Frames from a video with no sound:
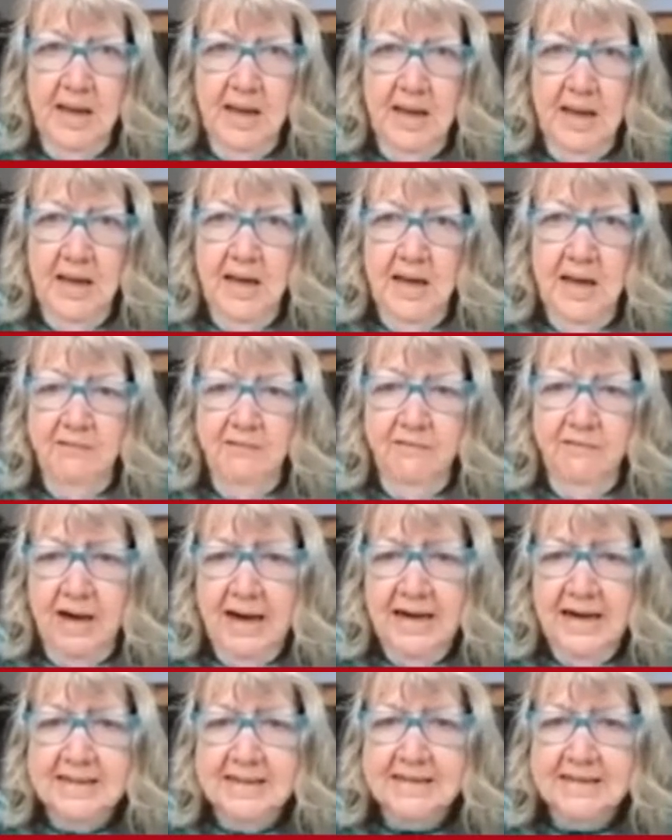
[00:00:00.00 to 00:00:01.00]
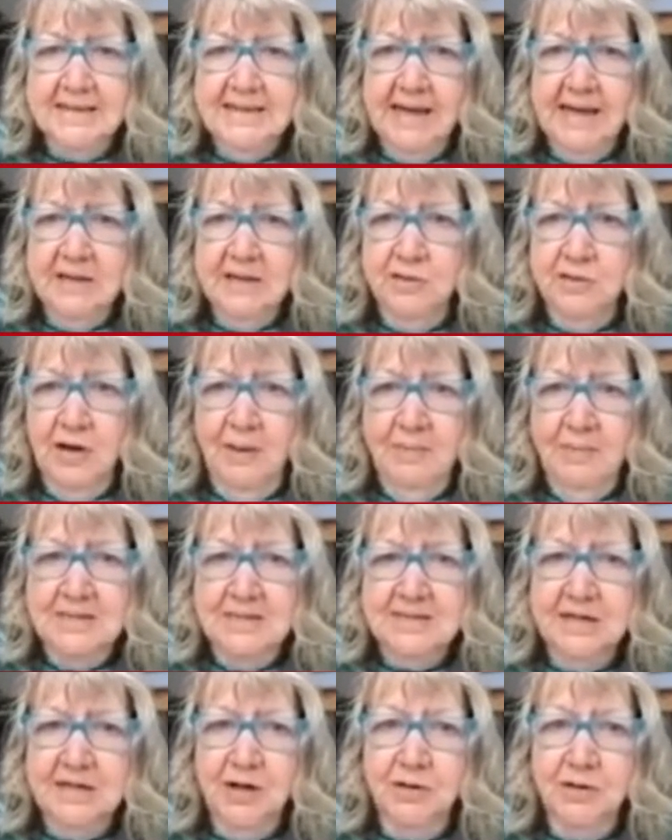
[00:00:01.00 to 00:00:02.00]
Voilà la triade de la
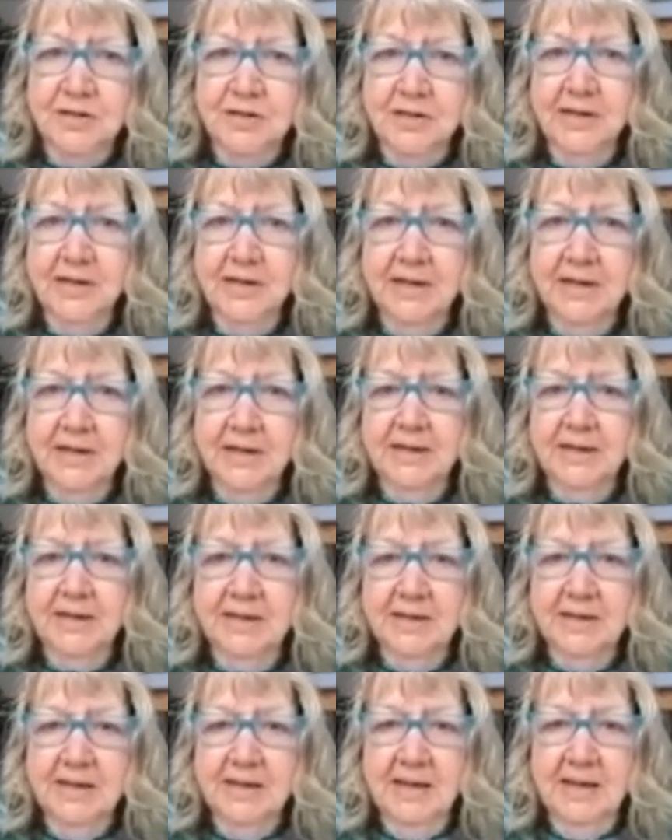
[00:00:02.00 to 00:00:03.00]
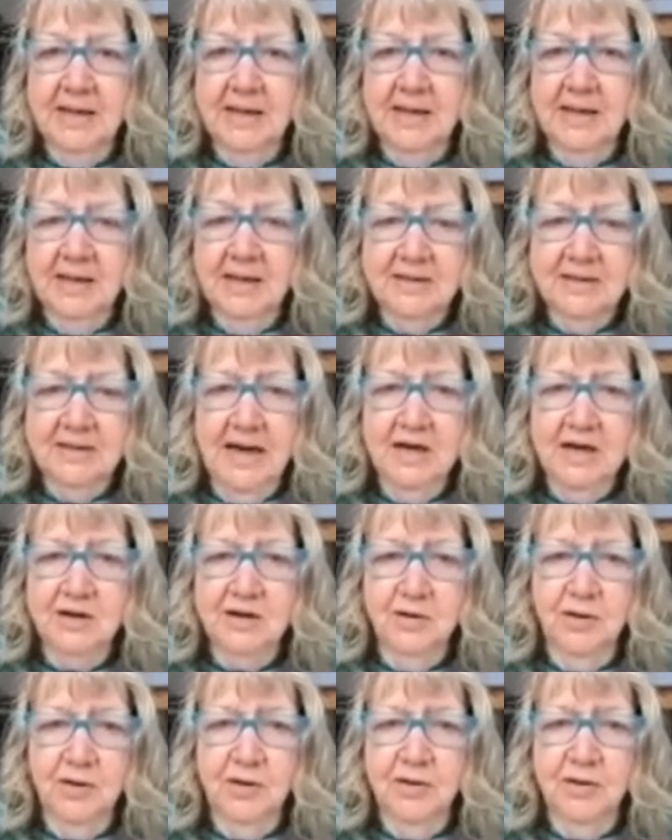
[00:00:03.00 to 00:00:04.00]
médecine antique telle
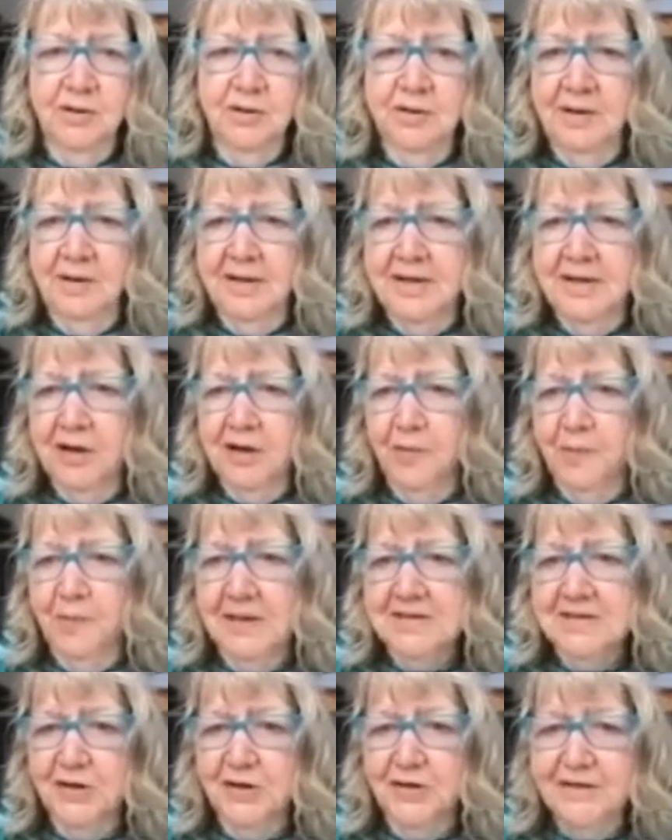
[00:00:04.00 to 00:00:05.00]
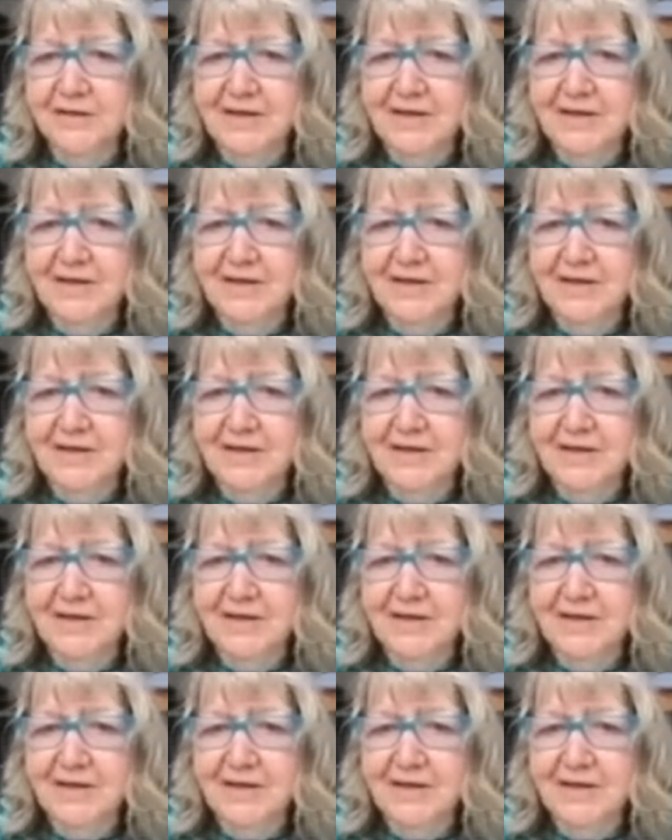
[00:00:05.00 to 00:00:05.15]
qu'elle est représentée